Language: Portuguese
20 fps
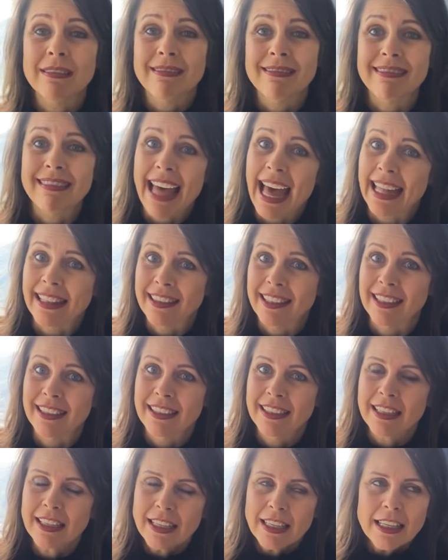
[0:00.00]
nada.
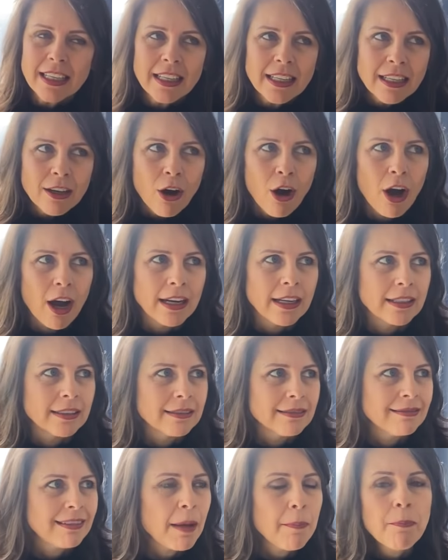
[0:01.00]
Olha,
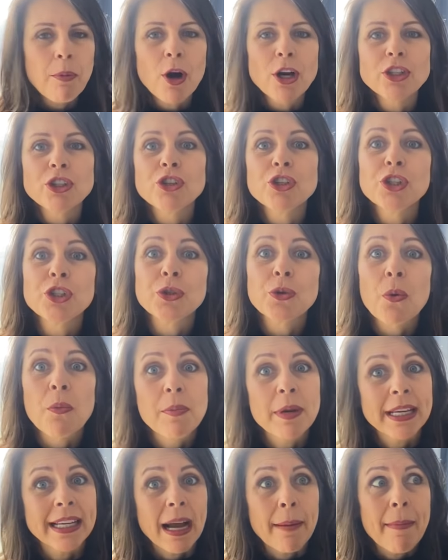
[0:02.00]
depois eu
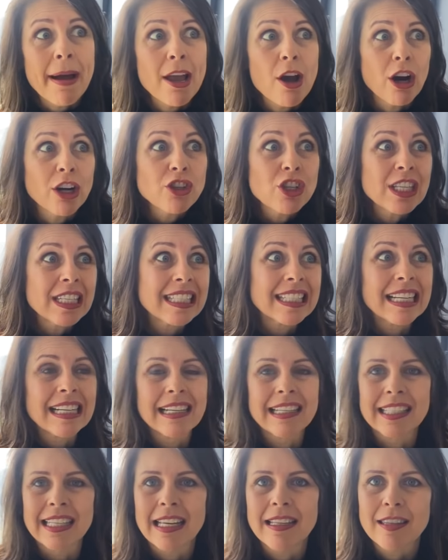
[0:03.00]
descobri que a maior
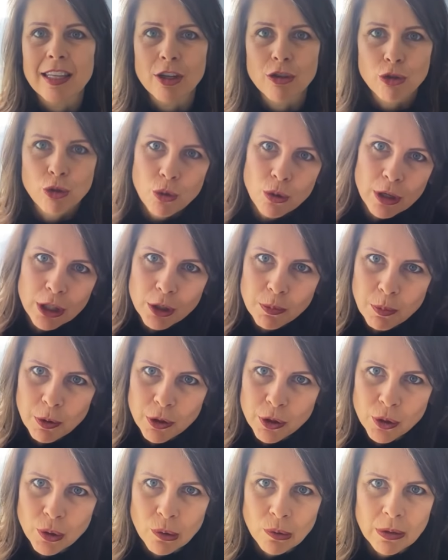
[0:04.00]
distância entre duas
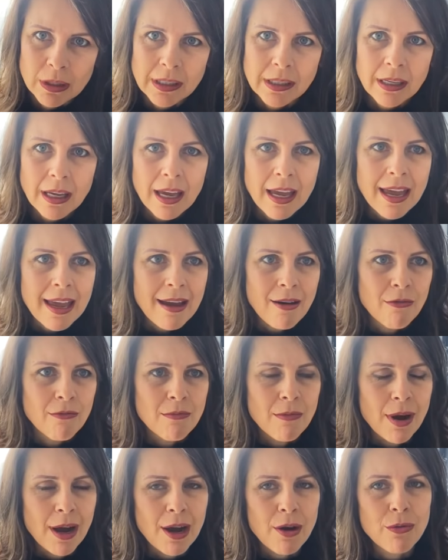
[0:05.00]
pessoas é o
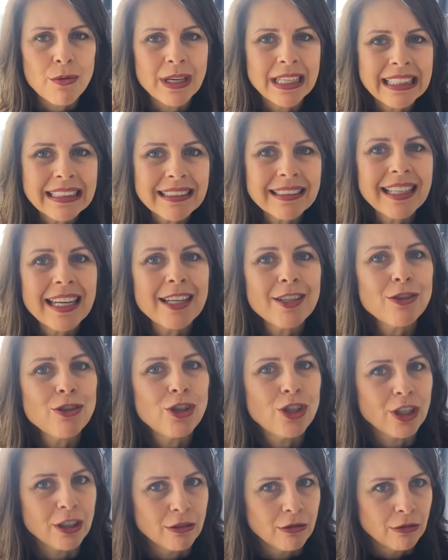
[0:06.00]
mal
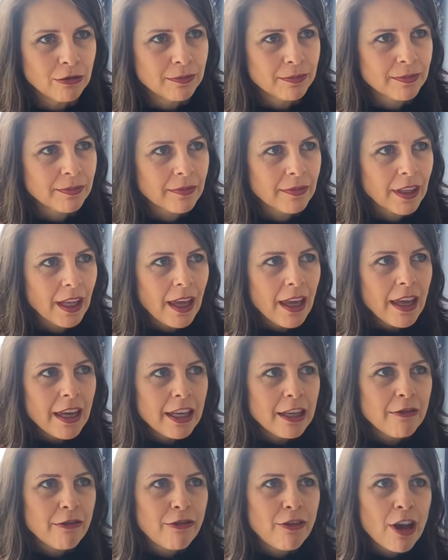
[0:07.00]
entendido.
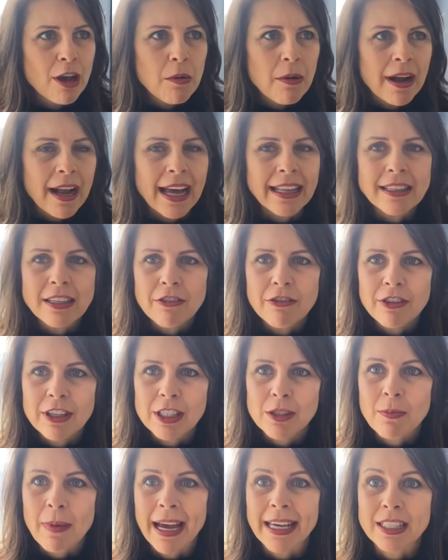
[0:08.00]
E veio cada
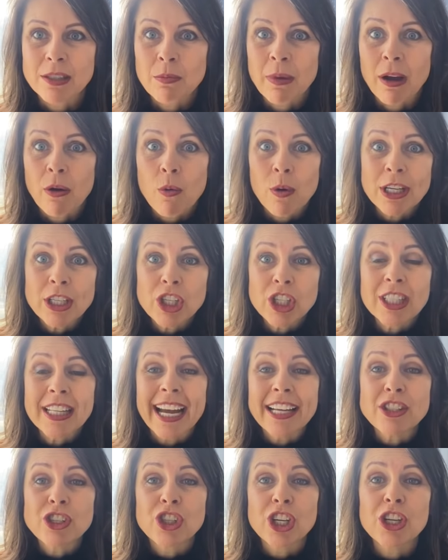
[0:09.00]
vez mais uma
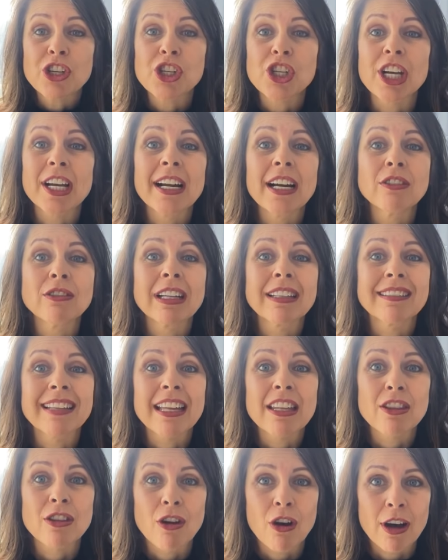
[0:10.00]
quantidade de gente chegando até
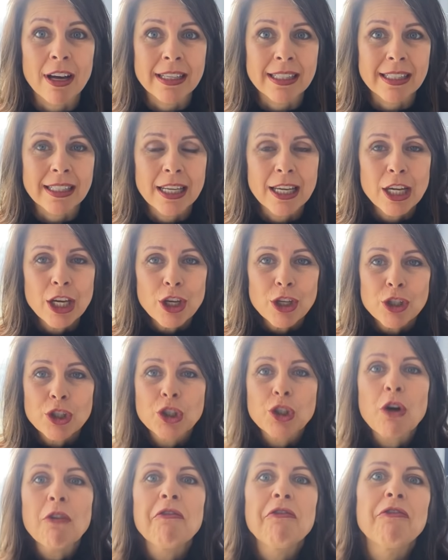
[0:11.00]
nós,
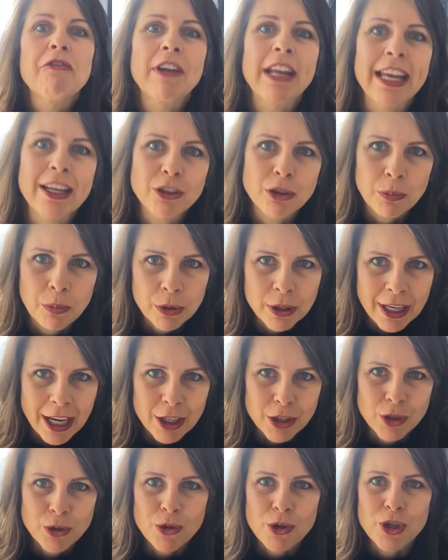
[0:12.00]
sofrendo por
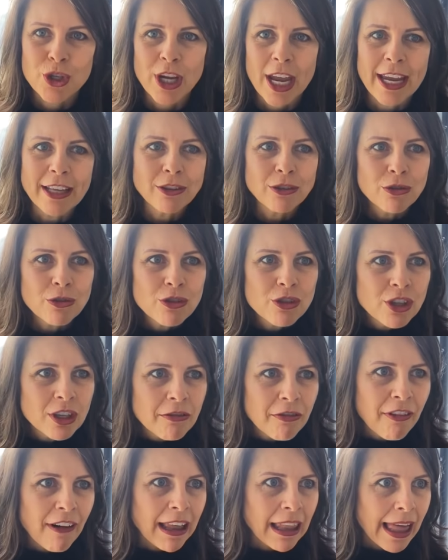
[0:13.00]
causa do jeito de
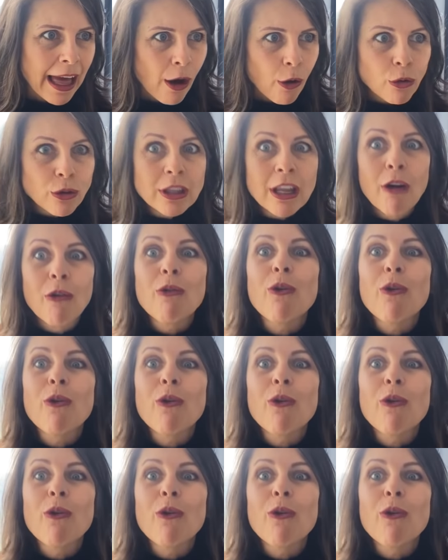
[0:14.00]
falar ou não